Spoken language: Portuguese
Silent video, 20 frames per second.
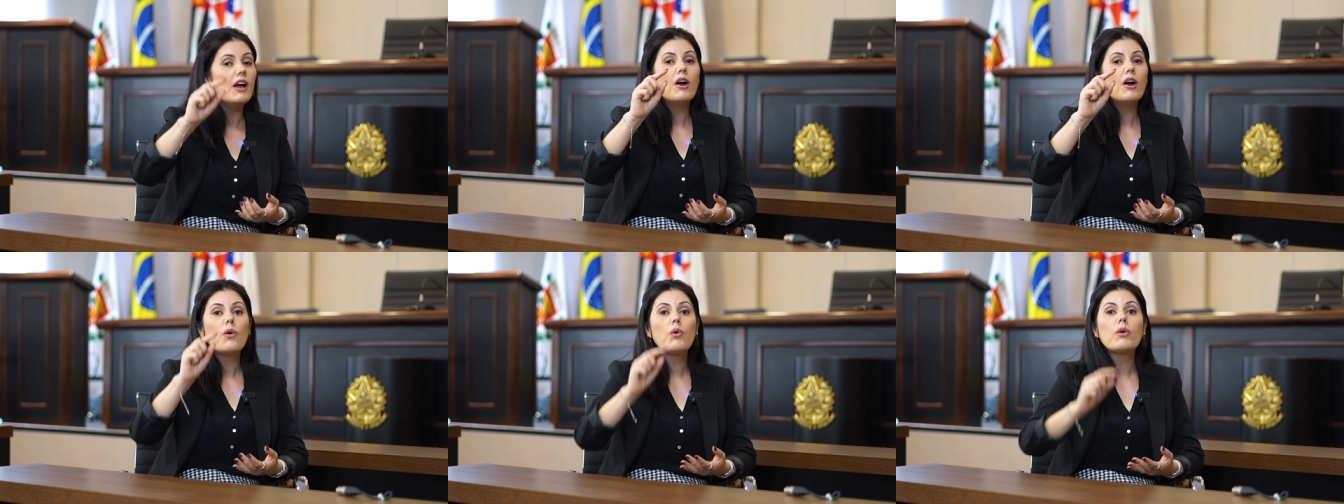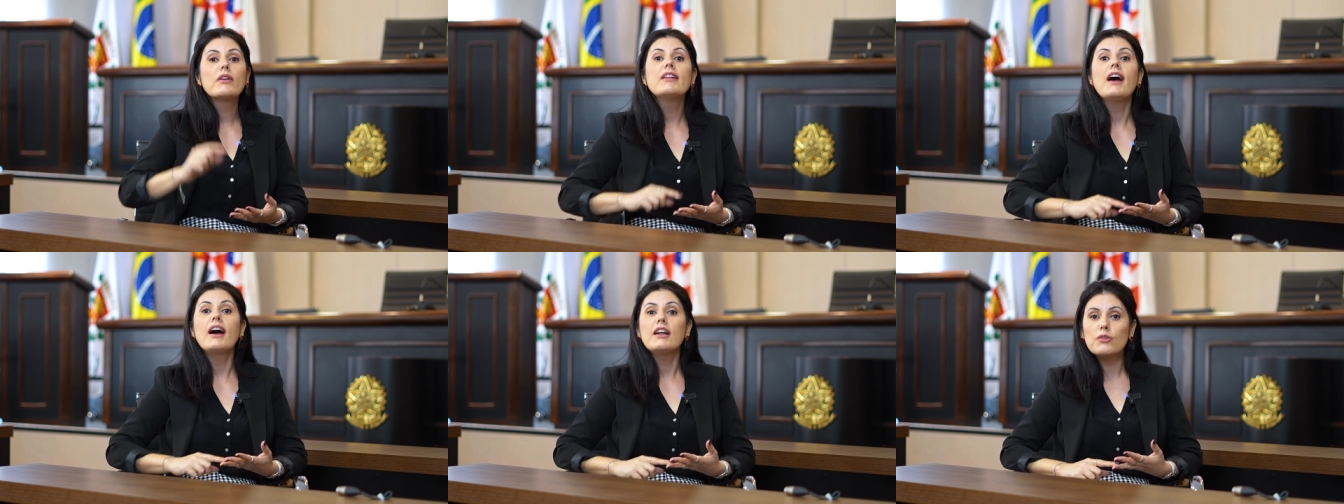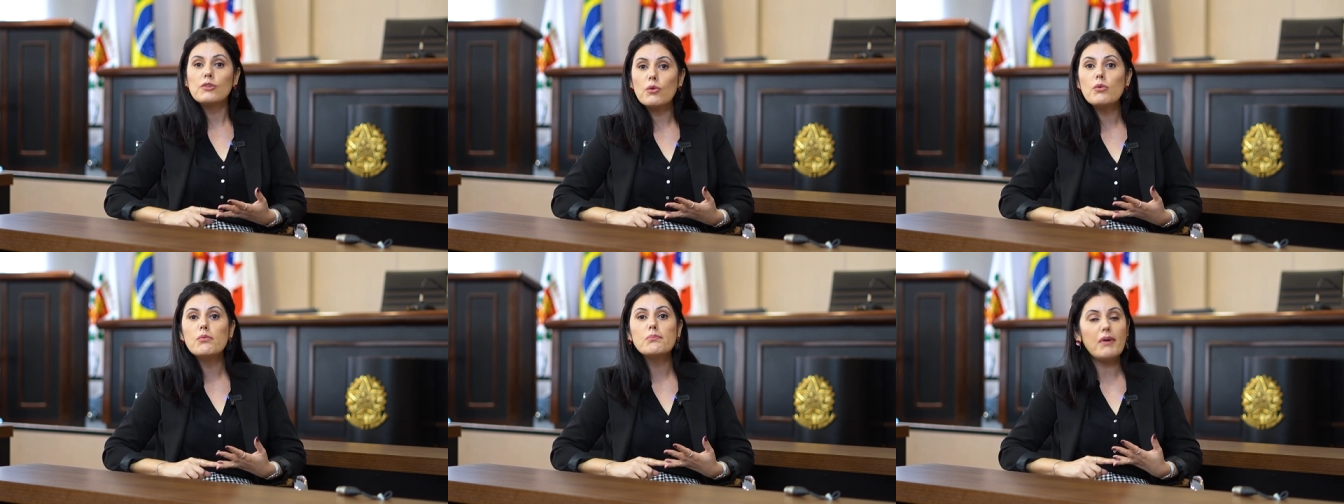
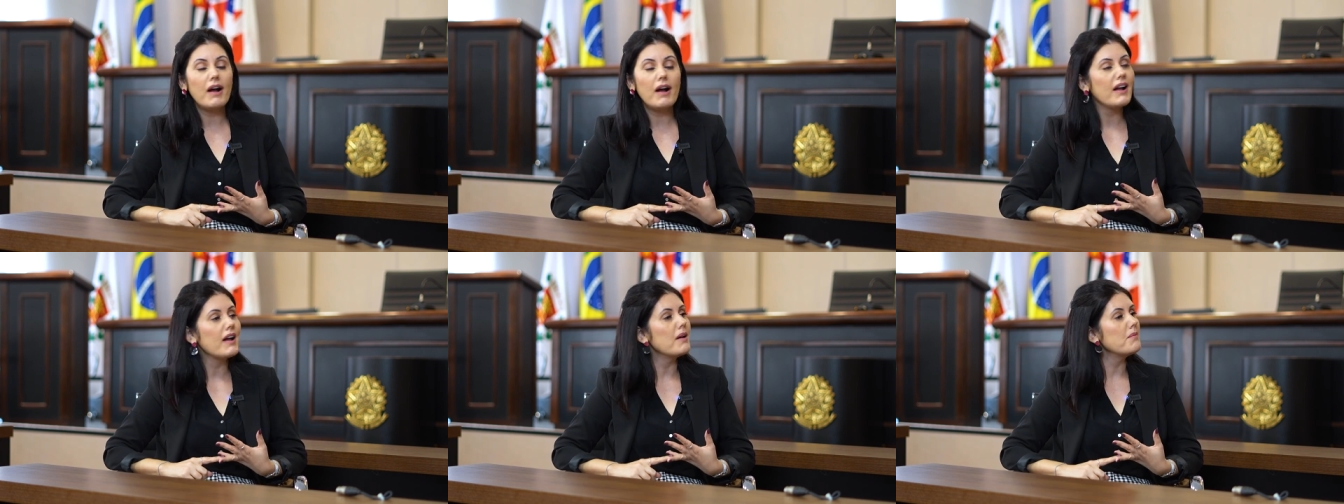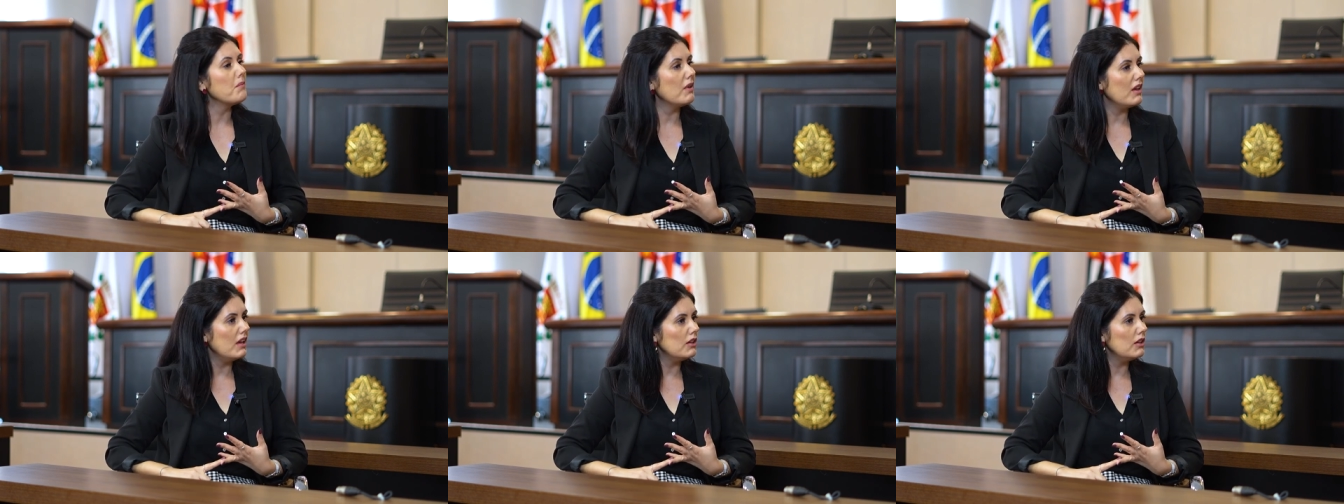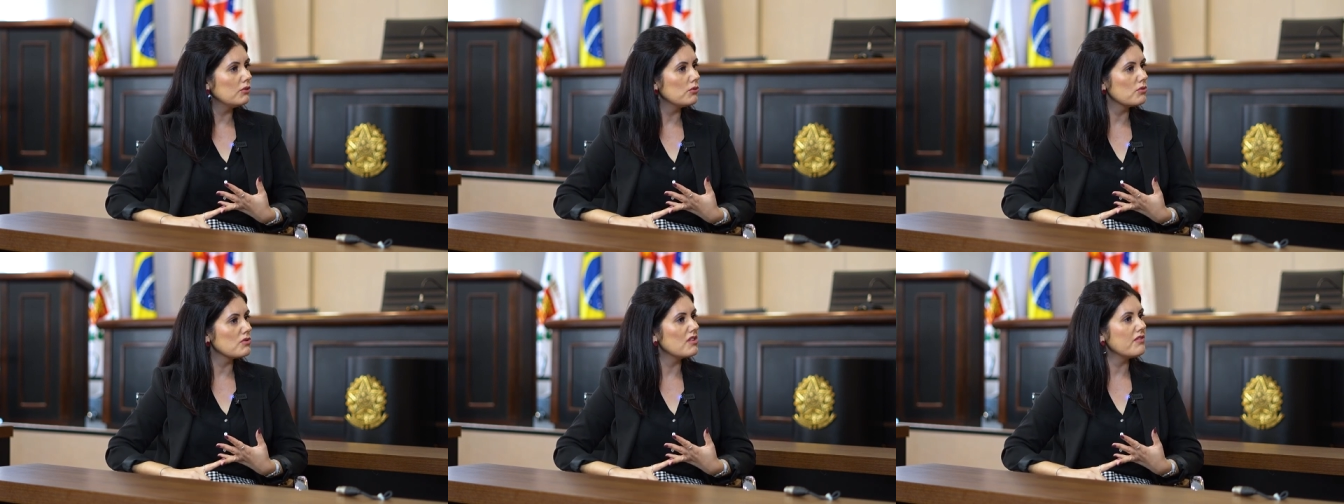cuidado com
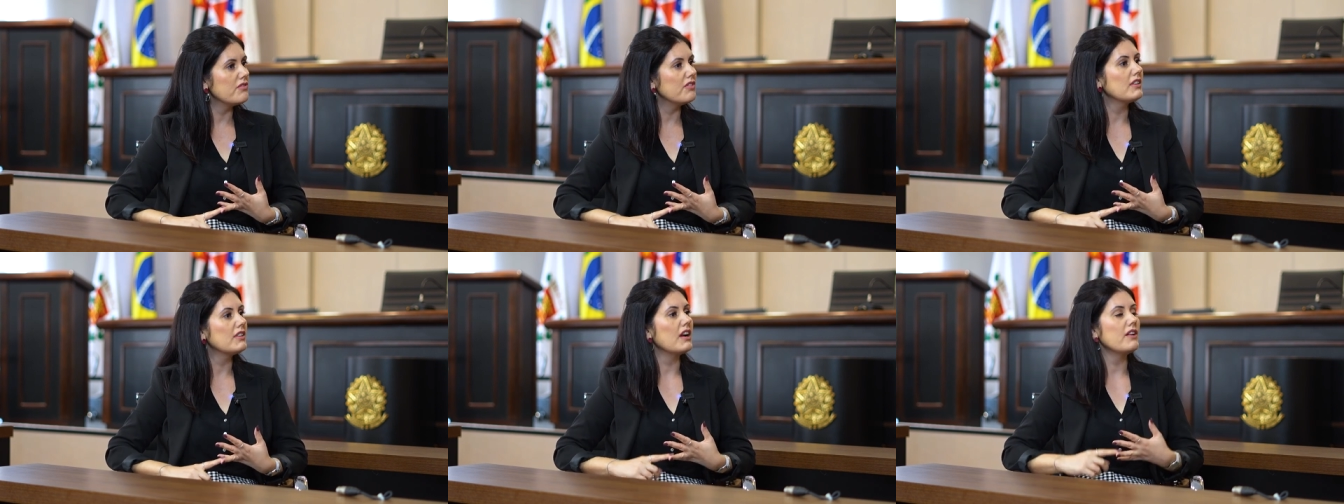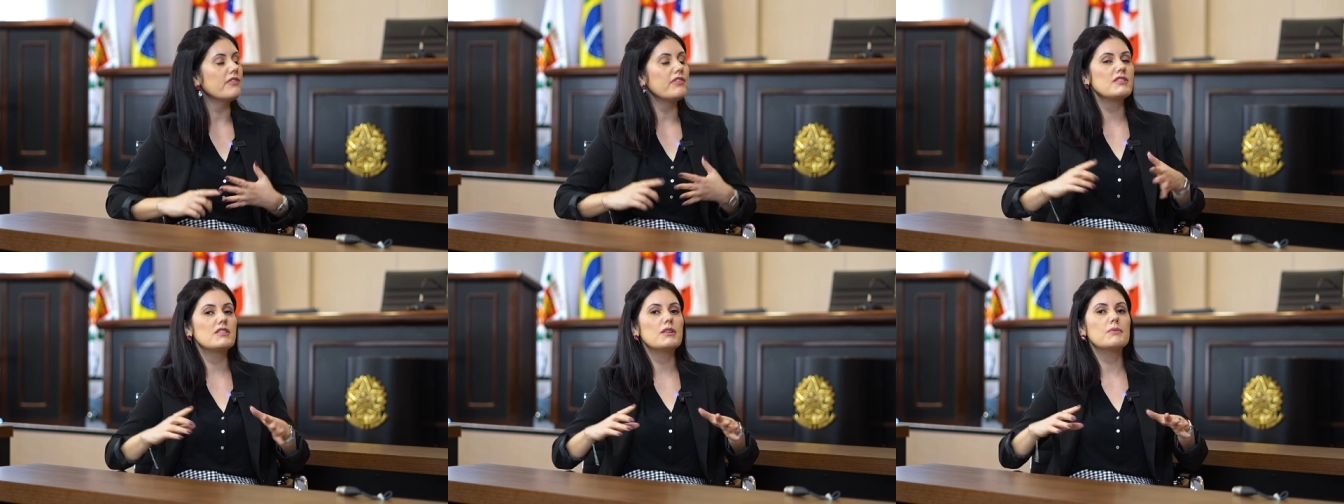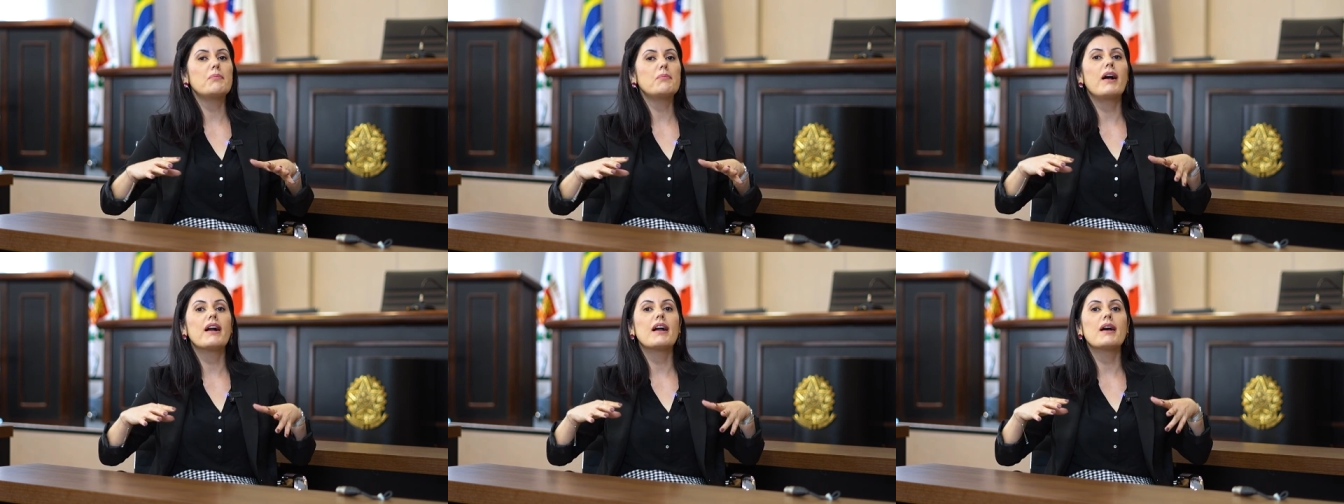pagamentos, evitar fazer
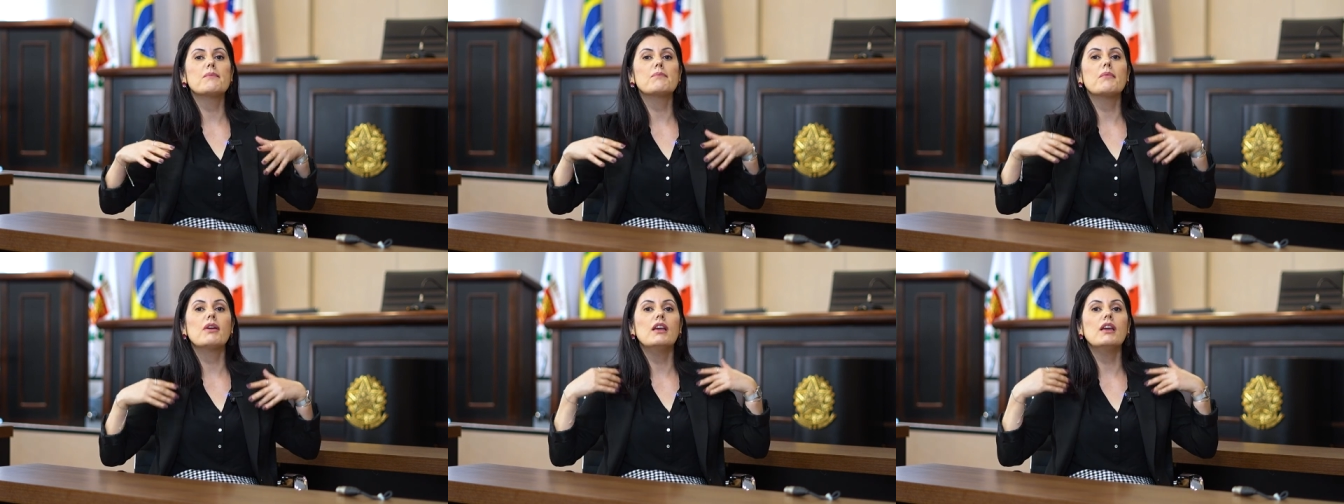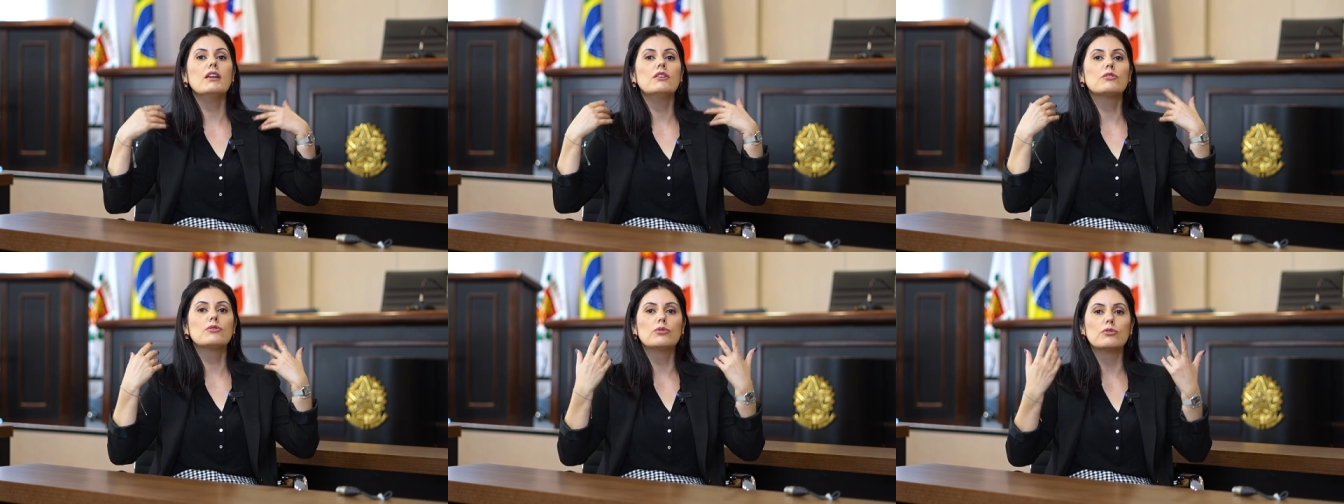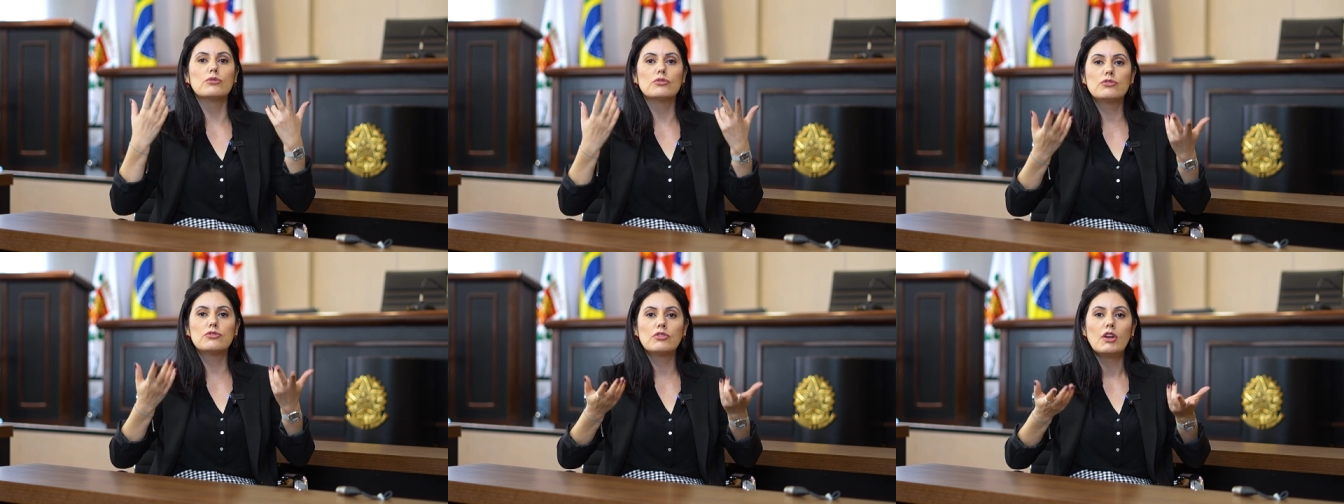
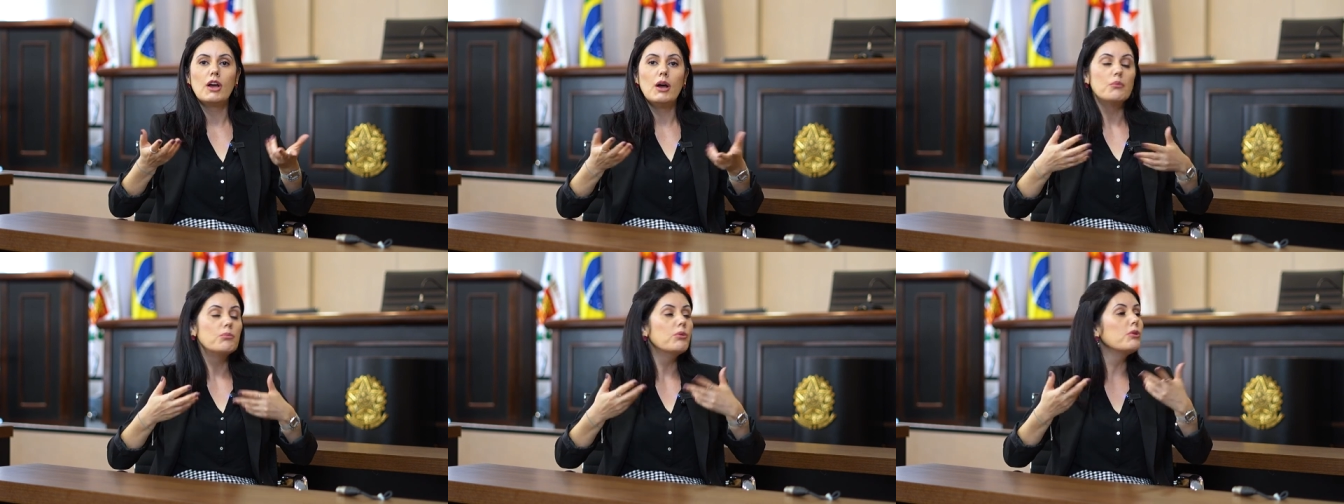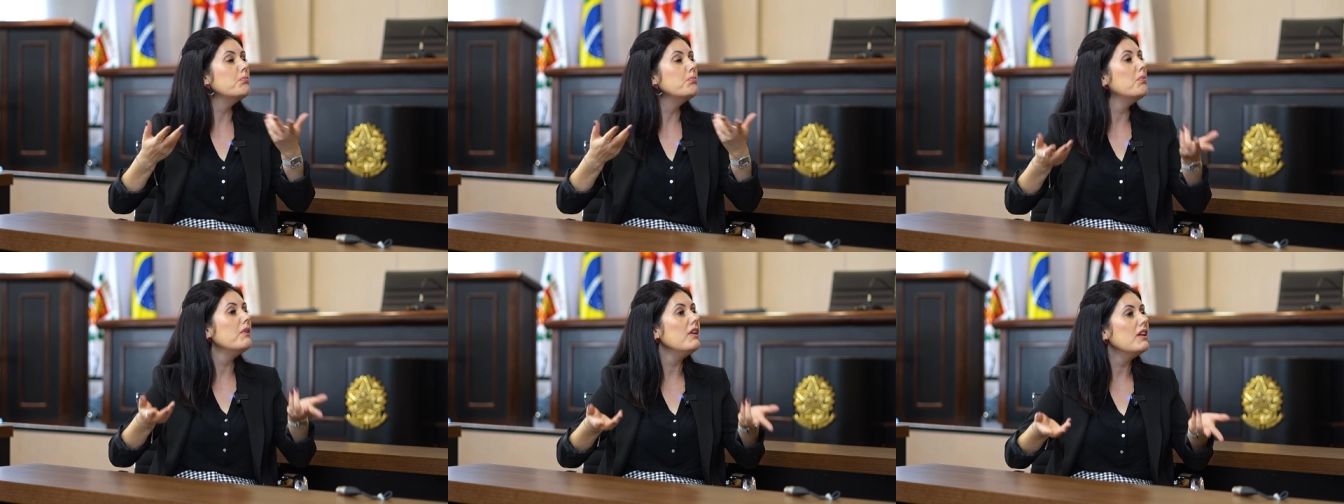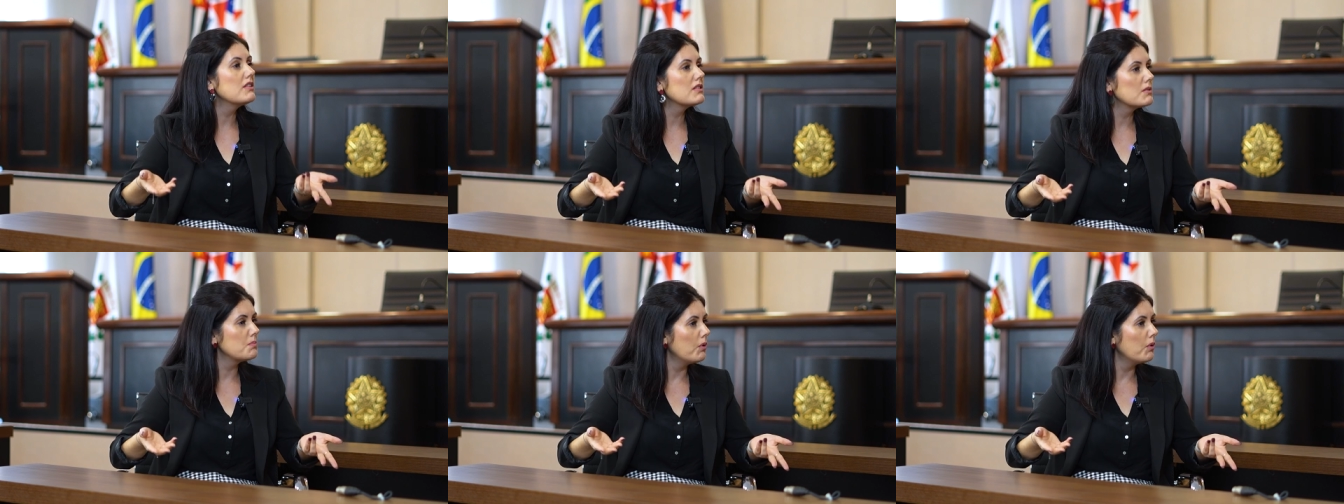pagamentos por Pix,